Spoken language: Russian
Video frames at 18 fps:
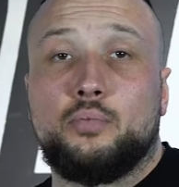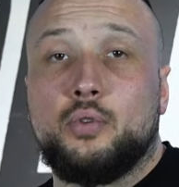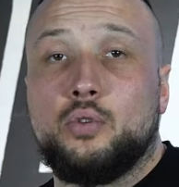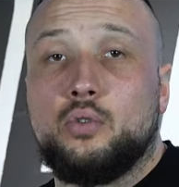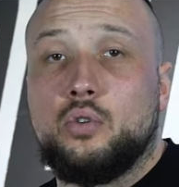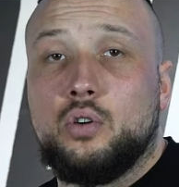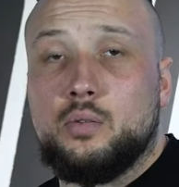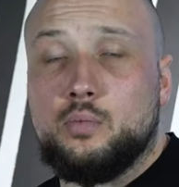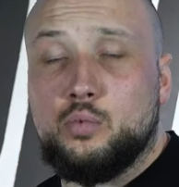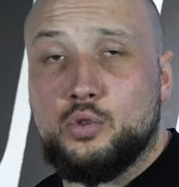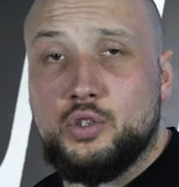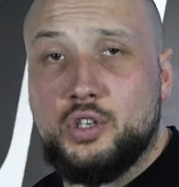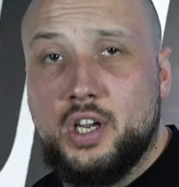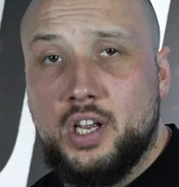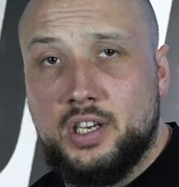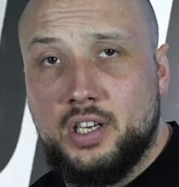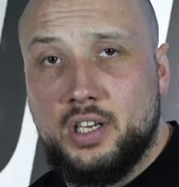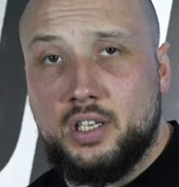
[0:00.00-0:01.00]
про
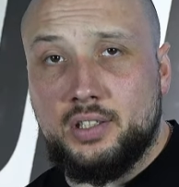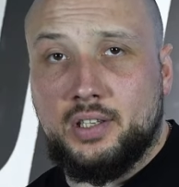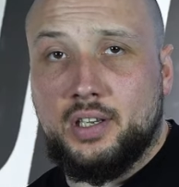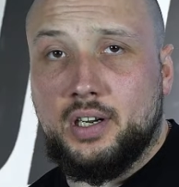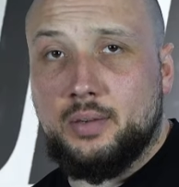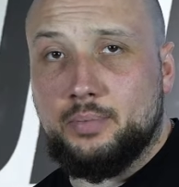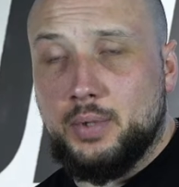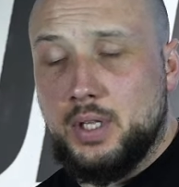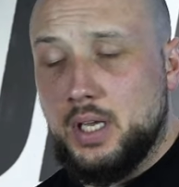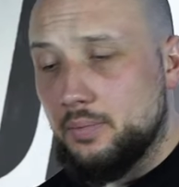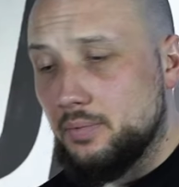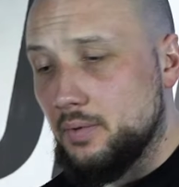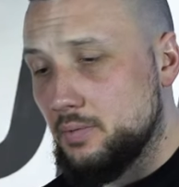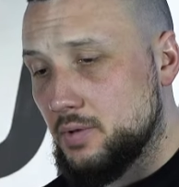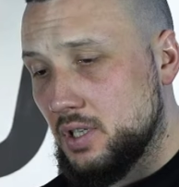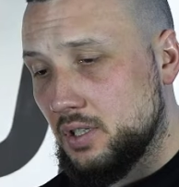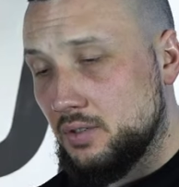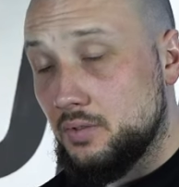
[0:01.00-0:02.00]
обучение от CraftLab.
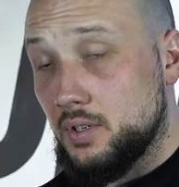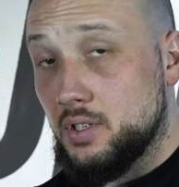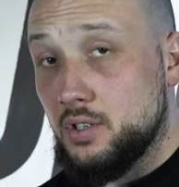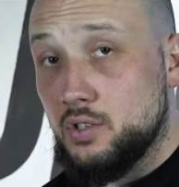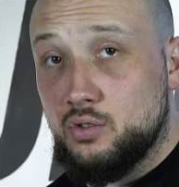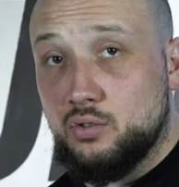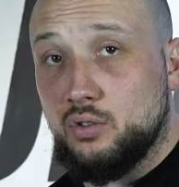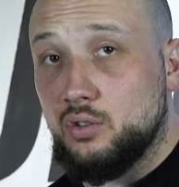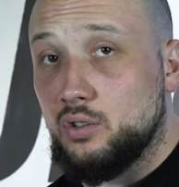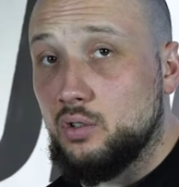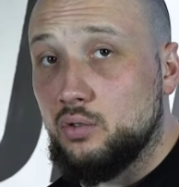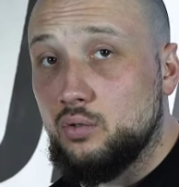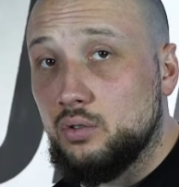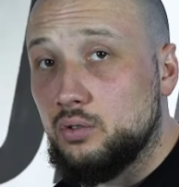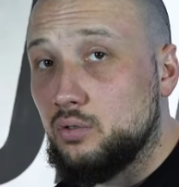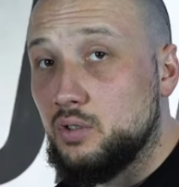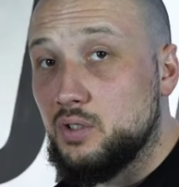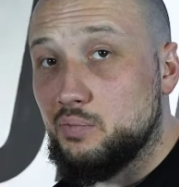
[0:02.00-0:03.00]
Вообще 24 год
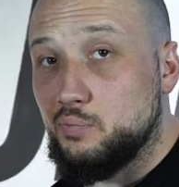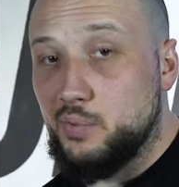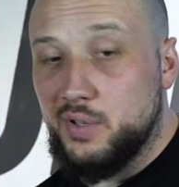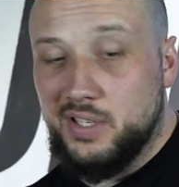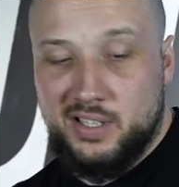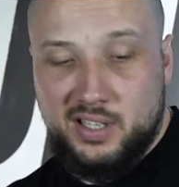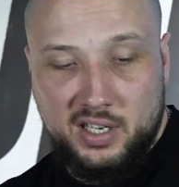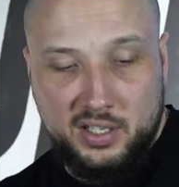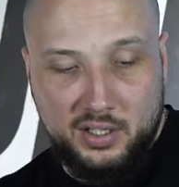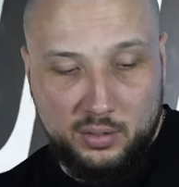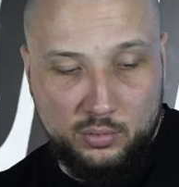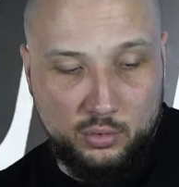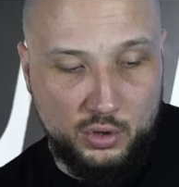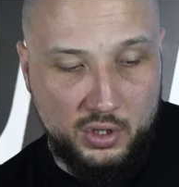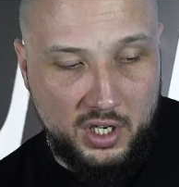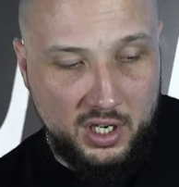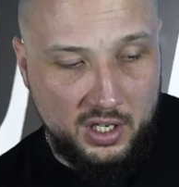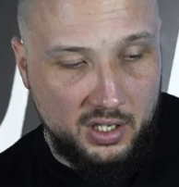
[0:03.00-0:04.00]
у нас пестрит
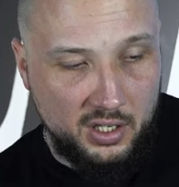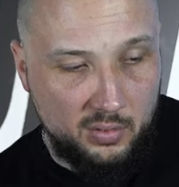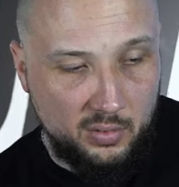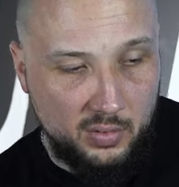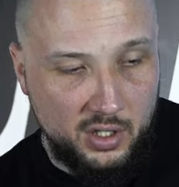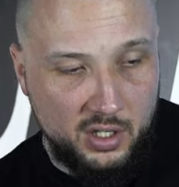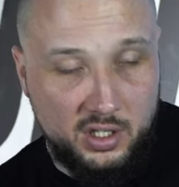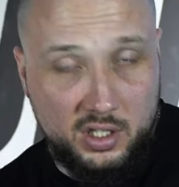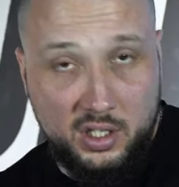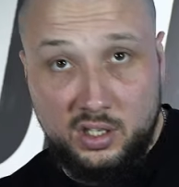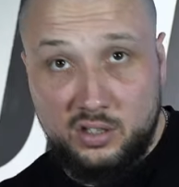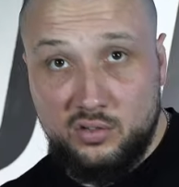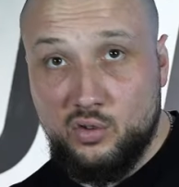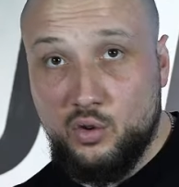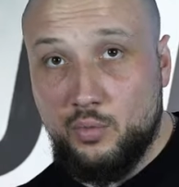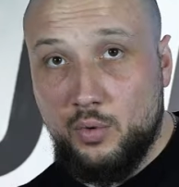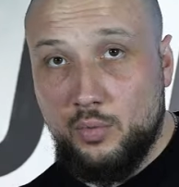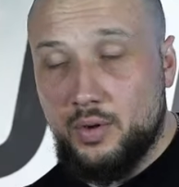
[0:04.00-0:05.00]
обучениями, сейчас все по